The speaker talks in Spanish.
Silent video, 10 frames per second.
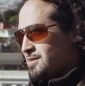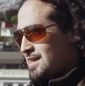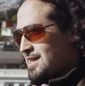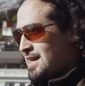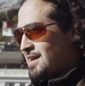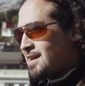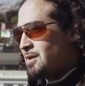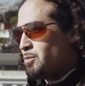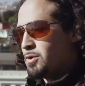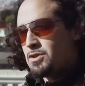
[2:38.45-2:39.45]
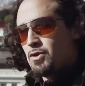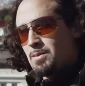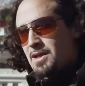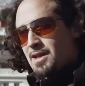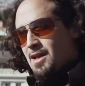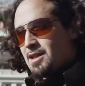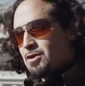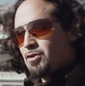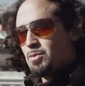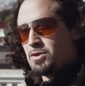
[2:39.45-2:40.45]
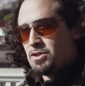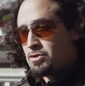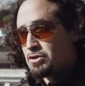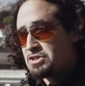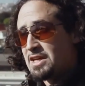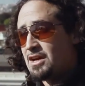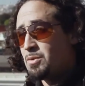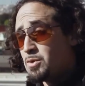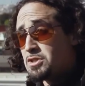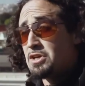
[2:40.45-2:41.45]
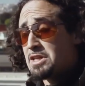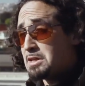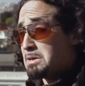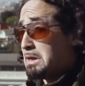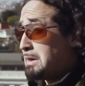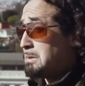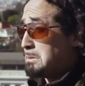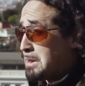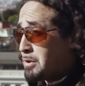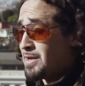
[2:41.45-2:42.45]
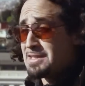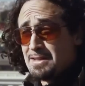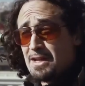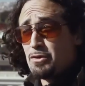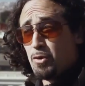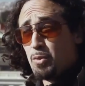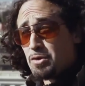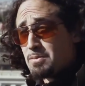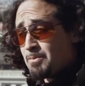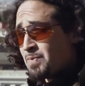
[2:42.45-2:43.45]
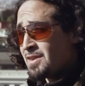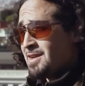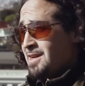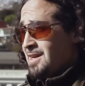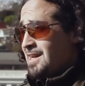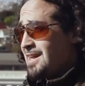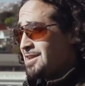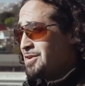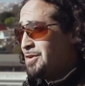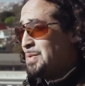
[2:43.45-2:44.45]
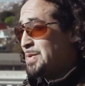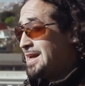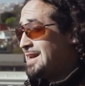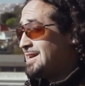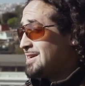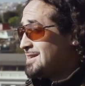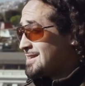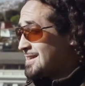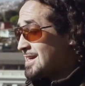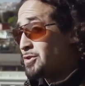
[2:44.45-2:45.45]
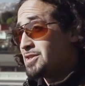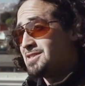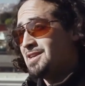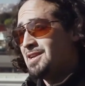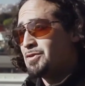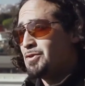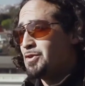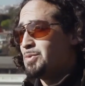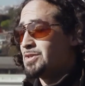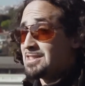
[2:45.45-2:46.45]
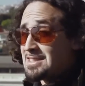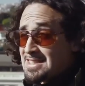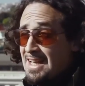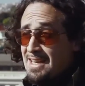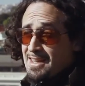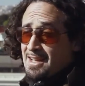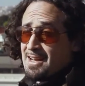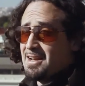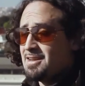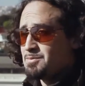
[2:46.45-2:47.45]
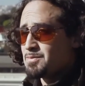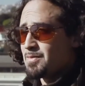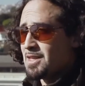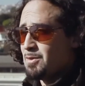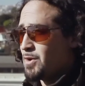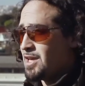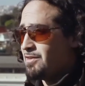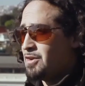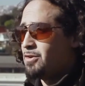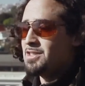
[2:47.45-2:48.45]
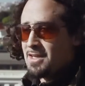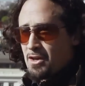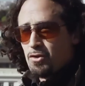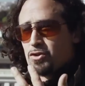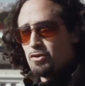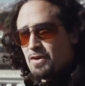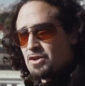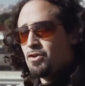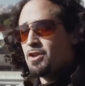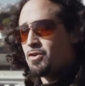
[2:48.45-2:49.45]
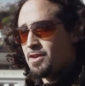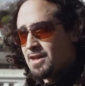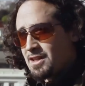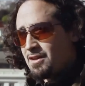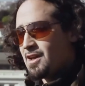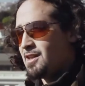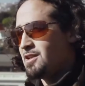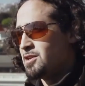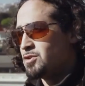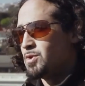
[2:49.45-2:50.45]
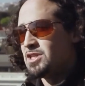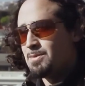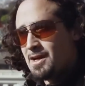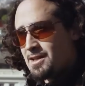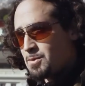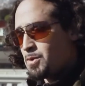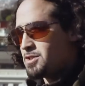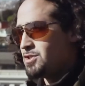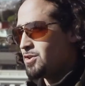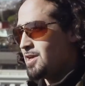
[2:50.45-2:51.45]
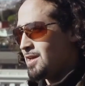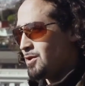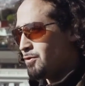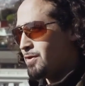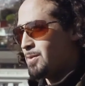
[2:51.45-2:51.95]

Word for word: se integraran músicos emergentes con músicos consagrados y músicos que en un escenario común. El año 2014, el Rocódromo sale del, mollevarón, sigue anoche los balcones con actividad en el Teatro Municipal y exposiciones, y nos